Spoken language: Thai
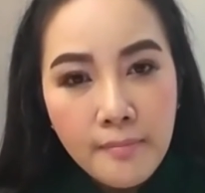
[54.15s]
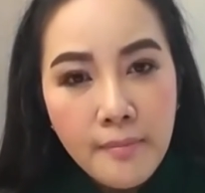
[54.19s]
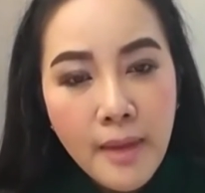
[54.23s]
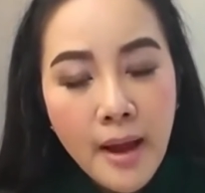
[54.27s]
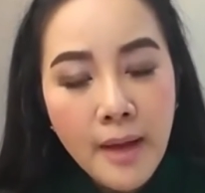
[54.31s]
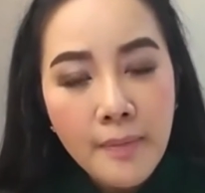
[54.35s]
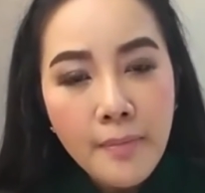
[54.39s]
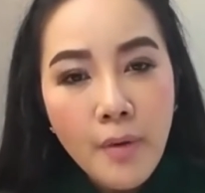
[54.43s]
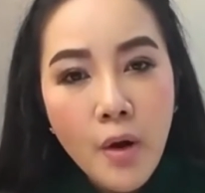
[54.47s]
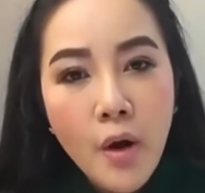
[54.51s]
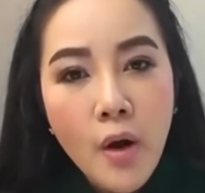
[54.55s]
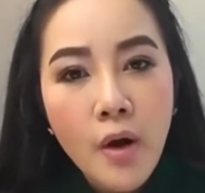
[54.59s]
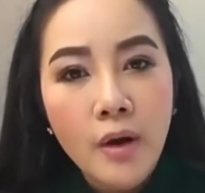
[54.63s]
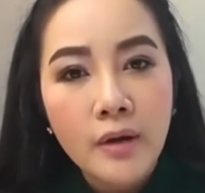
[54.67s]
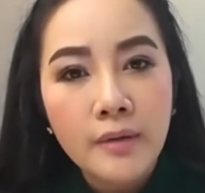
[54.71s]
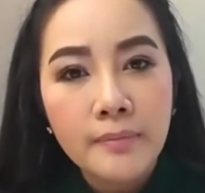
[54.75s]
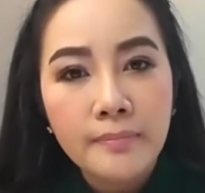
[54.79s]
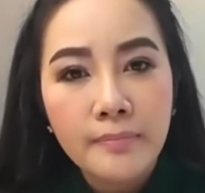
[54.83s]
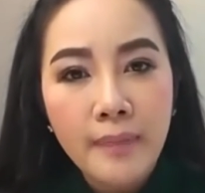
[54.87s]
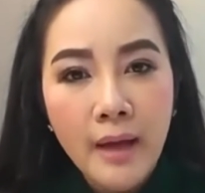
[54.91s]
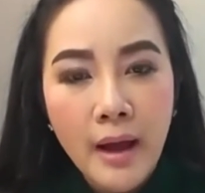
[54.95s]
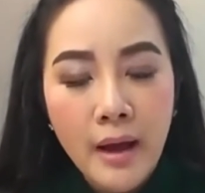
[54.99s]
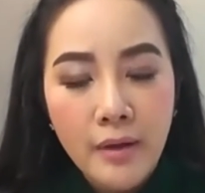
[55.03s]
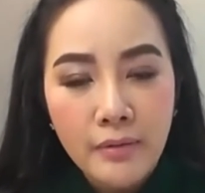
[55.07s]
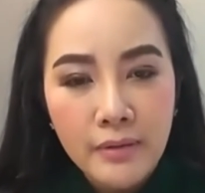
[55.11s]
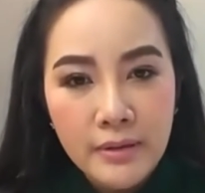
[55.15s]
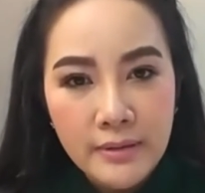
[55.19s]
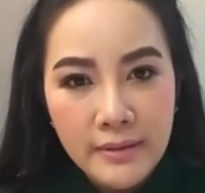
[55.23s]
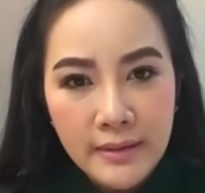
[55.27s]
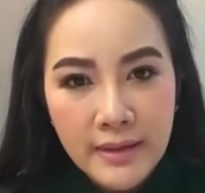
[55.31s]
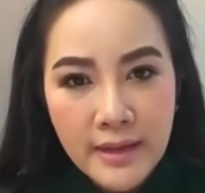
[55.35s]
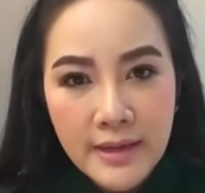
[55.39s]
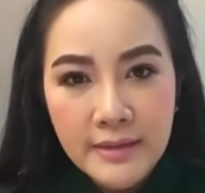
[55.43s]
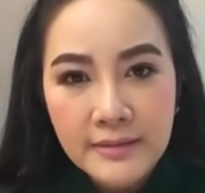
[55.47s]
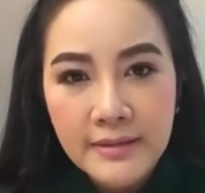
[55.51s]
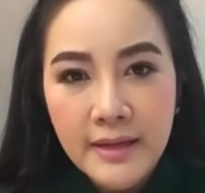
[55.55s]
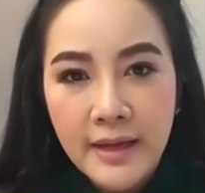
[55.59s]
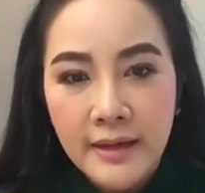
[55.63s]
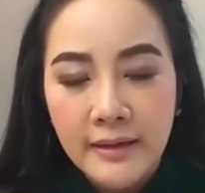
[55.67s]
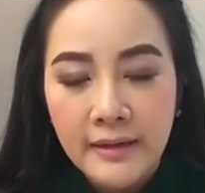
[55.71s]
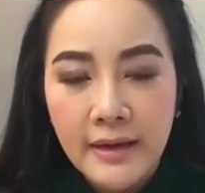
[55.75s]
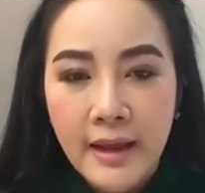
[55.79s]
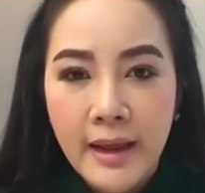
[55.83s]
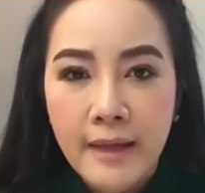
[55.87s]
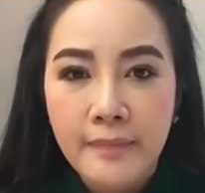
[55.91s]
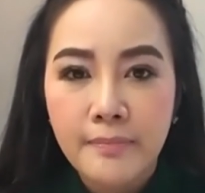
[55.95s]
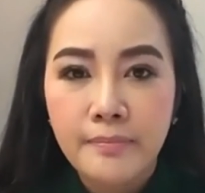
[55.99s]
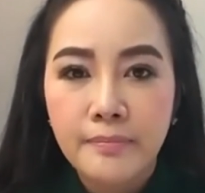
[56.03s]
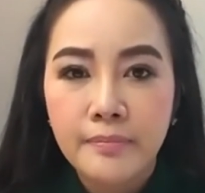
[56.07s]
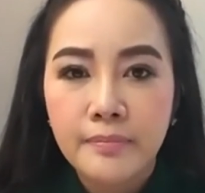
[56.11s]
มากพอหรือเปล่าหรือเลี่ยงแสงแด
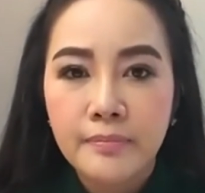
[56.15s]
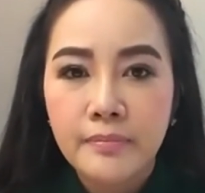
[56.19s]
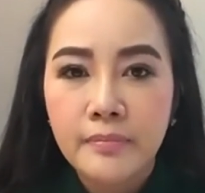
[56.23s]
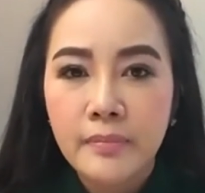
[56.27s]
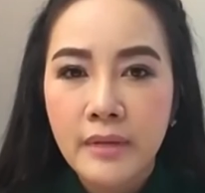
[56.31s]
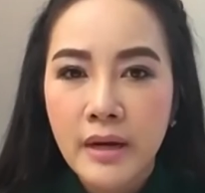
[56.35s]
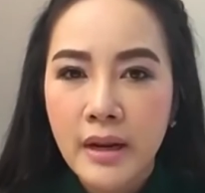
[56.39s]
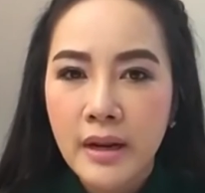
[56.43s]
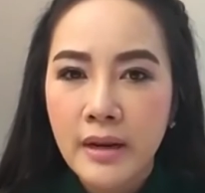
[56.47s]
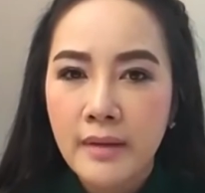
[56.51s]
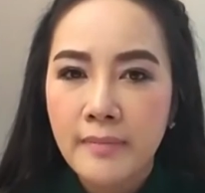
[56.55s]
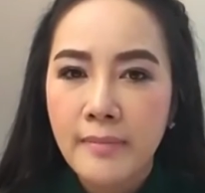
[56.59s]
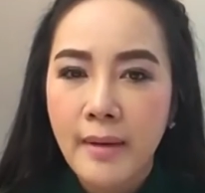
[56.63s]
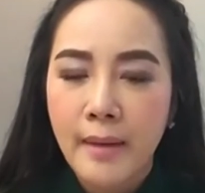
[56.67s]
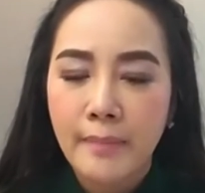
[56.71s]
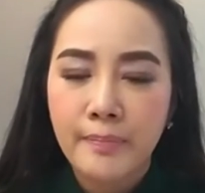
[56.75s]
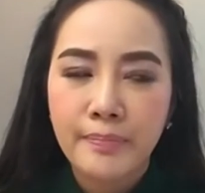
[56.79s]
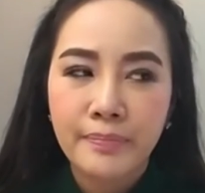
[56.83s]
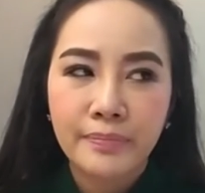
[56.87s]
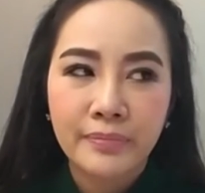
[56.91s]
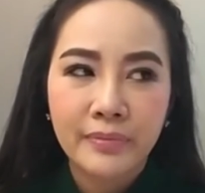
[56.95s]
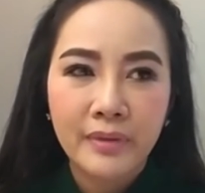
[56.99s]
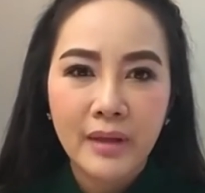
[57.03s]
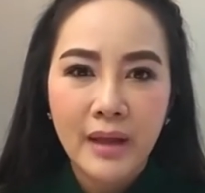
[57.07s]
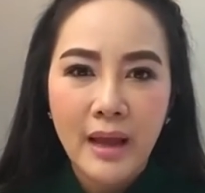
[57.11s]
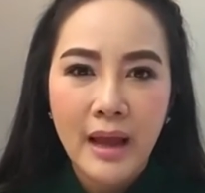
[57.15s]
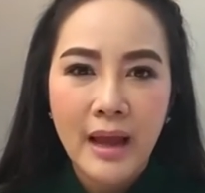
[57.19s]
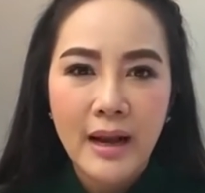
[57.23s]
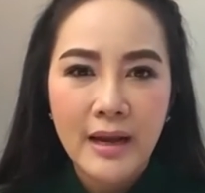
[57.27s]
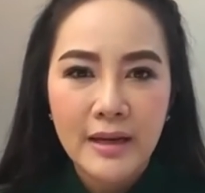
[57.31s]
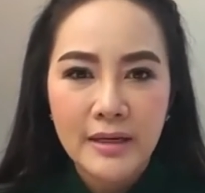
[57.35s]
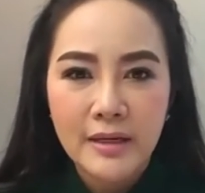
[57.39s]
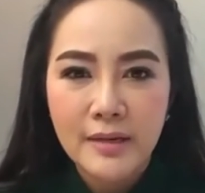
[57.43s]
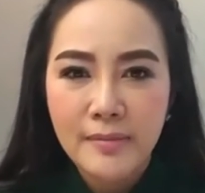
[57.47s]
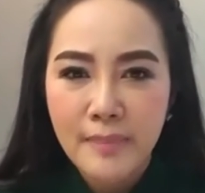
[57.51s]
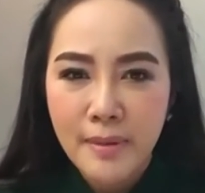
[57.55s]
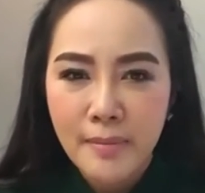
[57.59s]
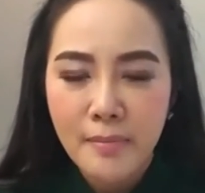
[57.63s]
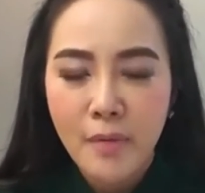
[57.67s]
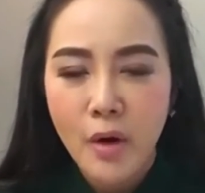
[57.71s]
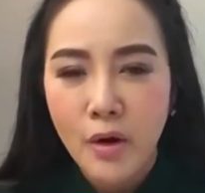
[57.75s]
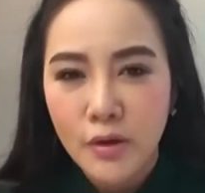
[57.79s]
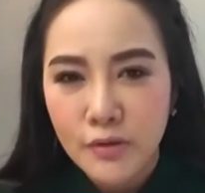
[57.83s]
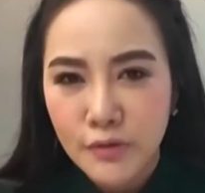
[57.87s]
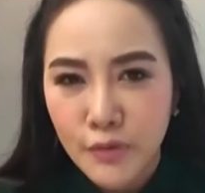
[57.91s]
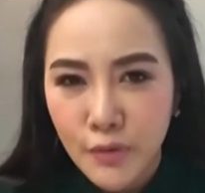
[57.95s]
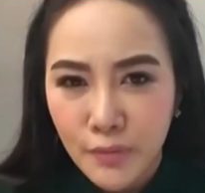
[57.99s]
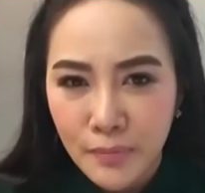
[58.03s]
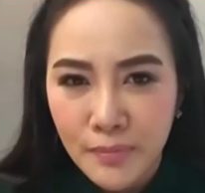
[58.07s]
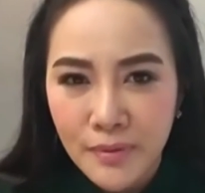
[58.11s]
ดในแบบอะไรที่มันเหมาะ
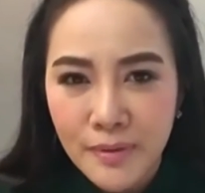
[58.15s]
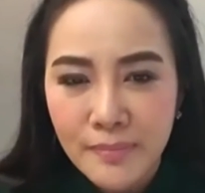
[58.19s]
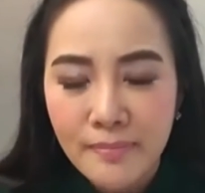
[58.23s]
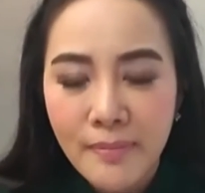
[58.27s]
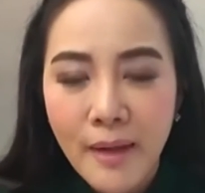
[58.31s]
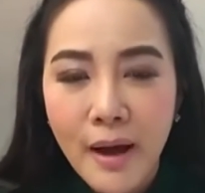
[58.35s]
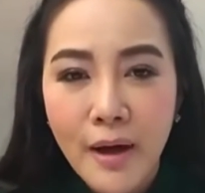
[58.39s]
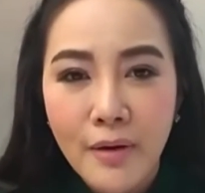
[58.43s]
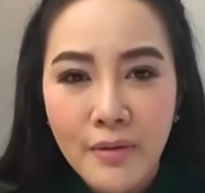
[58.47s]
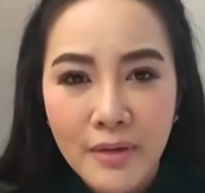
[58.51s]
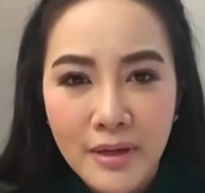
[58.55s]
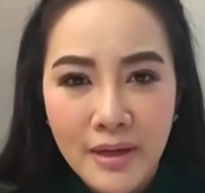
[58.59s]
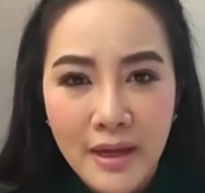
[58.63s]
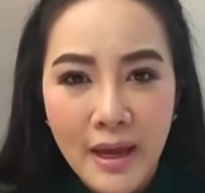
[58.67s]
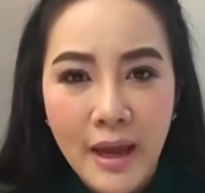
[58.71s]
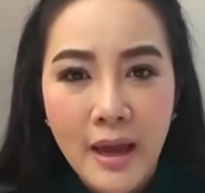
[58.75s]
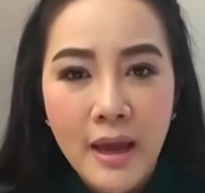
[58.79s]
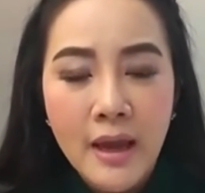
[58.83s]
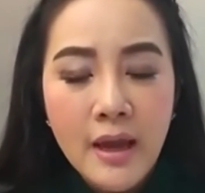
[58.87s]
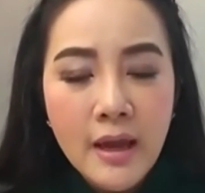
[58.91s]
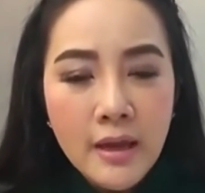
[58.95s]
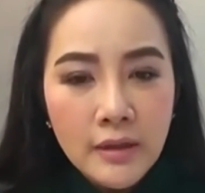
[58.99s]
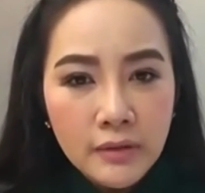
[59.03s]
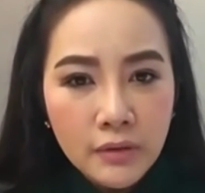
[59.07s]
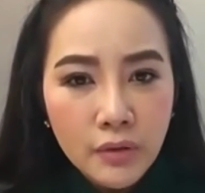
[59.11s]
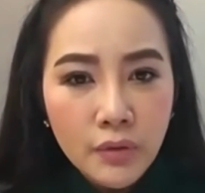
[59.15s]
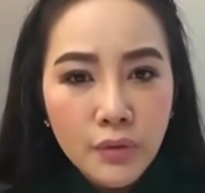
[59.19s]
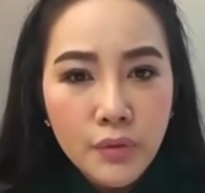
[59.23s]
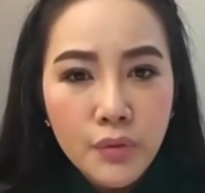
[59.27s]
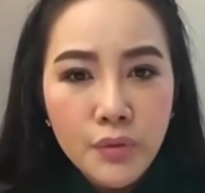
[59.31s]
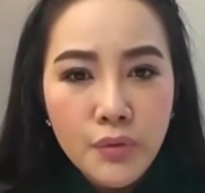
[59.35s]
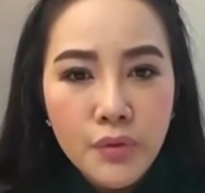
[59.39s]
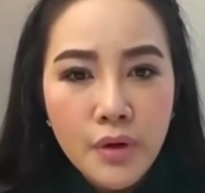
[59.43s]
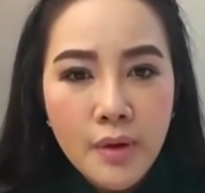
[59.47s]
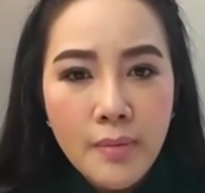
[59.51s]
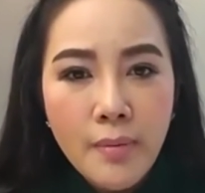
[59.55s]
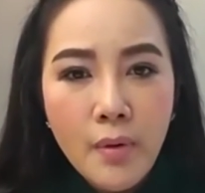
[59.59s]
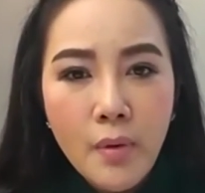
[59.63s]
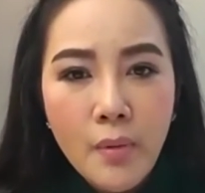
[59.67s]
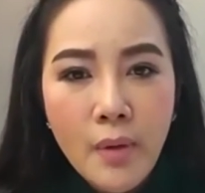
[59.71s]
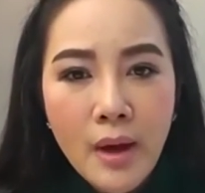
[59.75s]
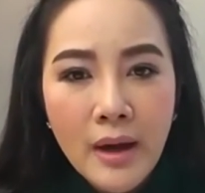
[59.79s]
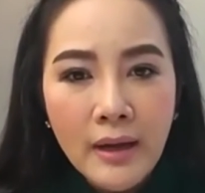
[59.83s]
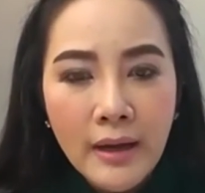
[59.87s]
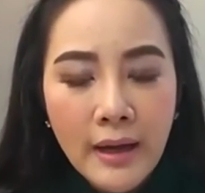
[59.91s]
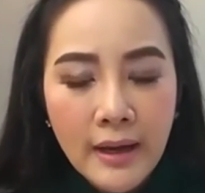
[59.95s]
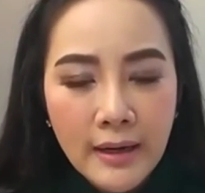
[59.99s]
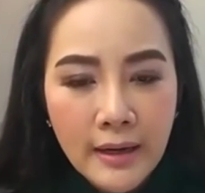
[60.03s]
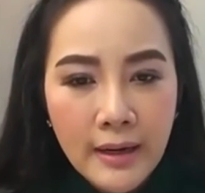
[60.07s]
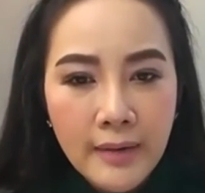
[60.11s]
สมหรือเปล่าอย่างเงี้ยต้องดูด้วยเพราะว่า
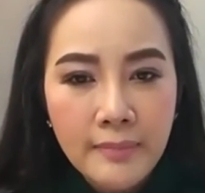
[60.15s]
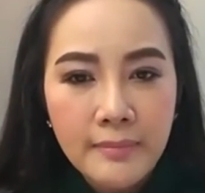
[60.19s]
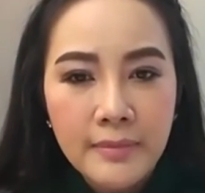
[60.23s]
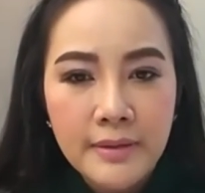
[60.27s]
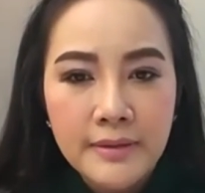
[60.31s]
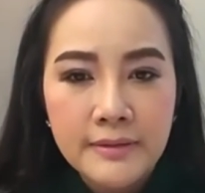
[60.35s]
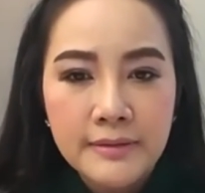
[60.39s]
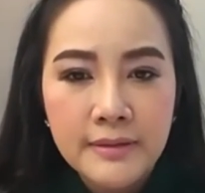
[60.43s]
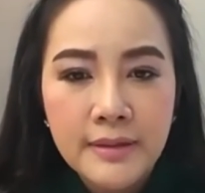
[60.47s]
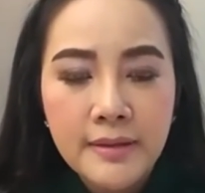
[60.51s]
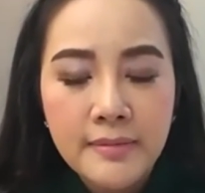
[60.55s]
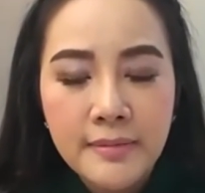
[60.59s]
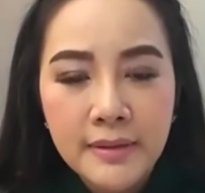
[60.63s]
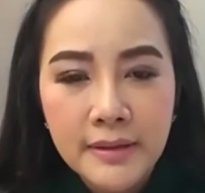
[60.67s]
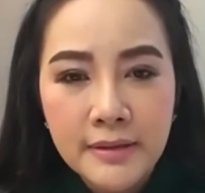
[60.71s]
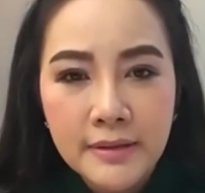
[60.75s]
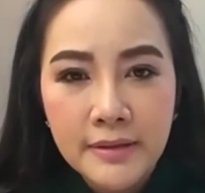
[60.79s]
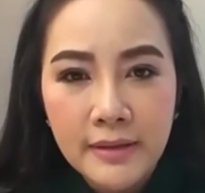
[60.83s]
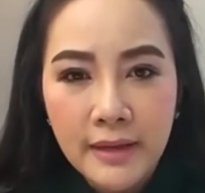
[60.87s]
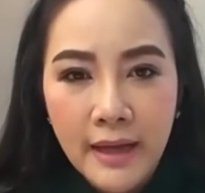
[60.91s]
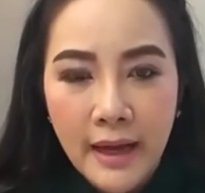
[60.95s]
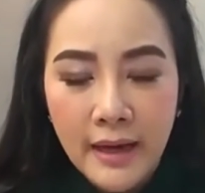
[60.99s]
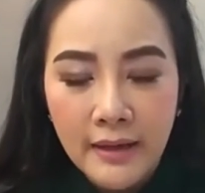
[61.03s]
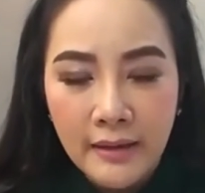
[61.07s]
การทำเลเซอร์มันคือการ